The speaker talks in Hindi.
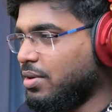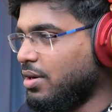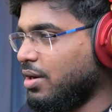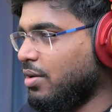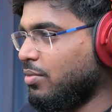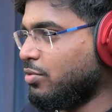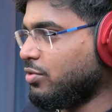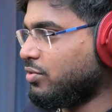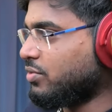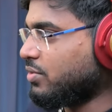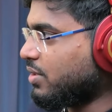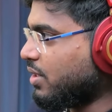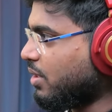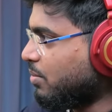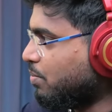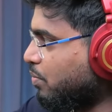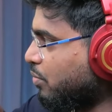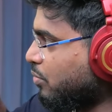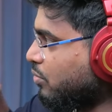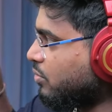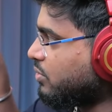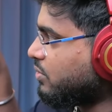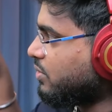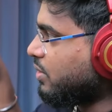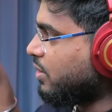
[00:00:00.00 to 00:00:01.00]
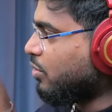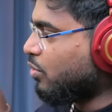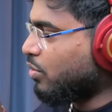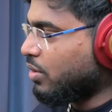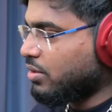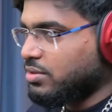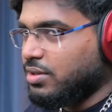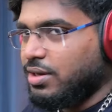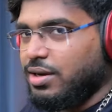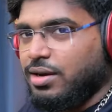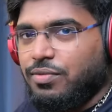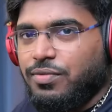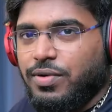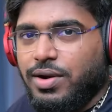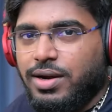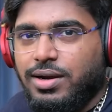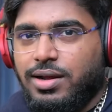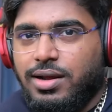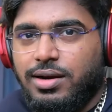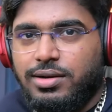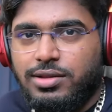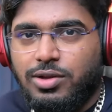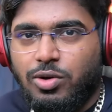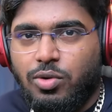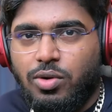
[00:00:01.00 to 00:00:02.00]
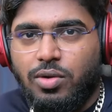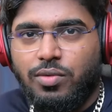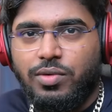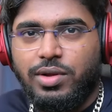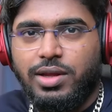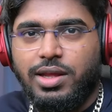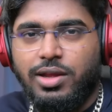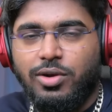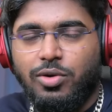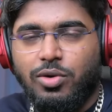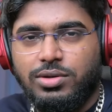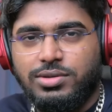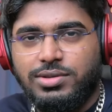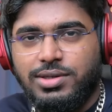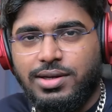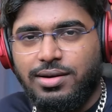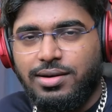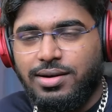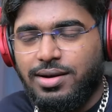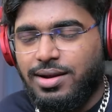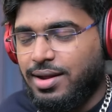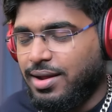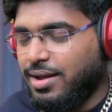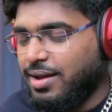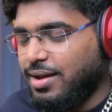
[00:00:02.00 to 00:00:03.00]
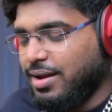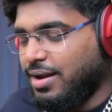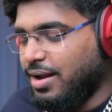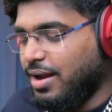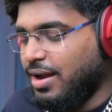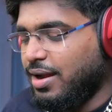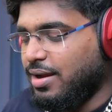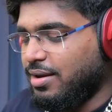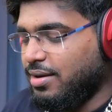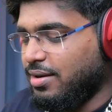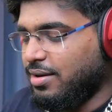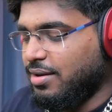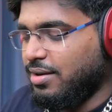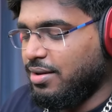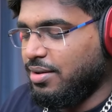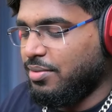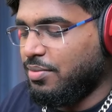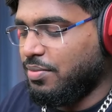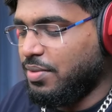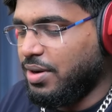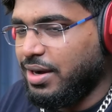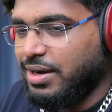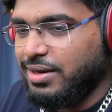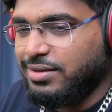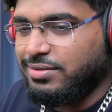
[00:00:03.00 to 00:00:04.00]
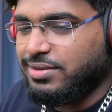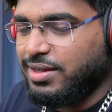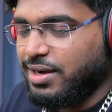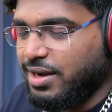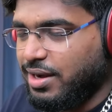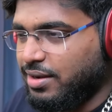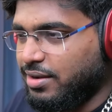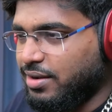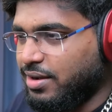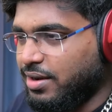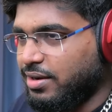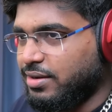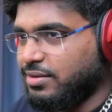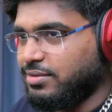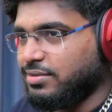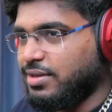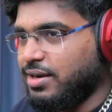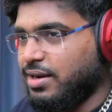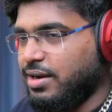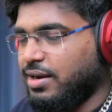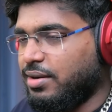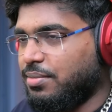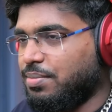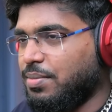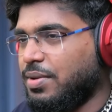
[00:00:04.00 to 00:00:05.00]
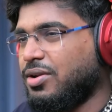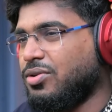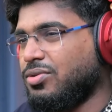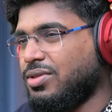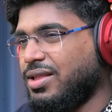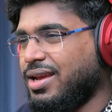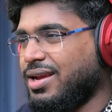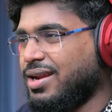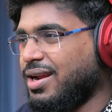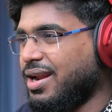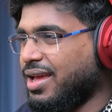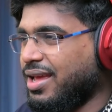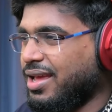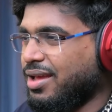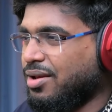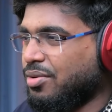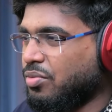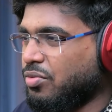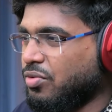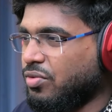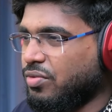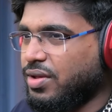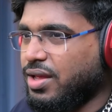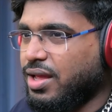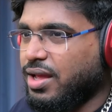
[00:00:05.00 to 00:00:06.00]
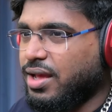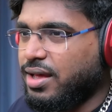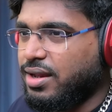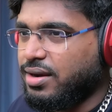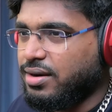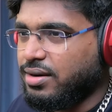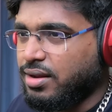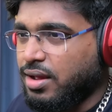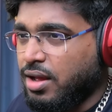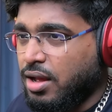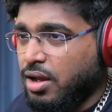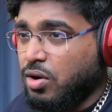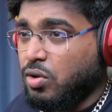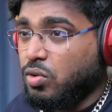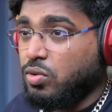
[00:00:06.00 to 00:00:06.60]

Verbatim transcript: मतलब उसकी पोस्टर को ऐसे डिफेंड करता हुआ विकी कौशल एंड इट इज़ ग्रेट इट इज़ ग्रेट मेरे को देखना है ये मूवी यार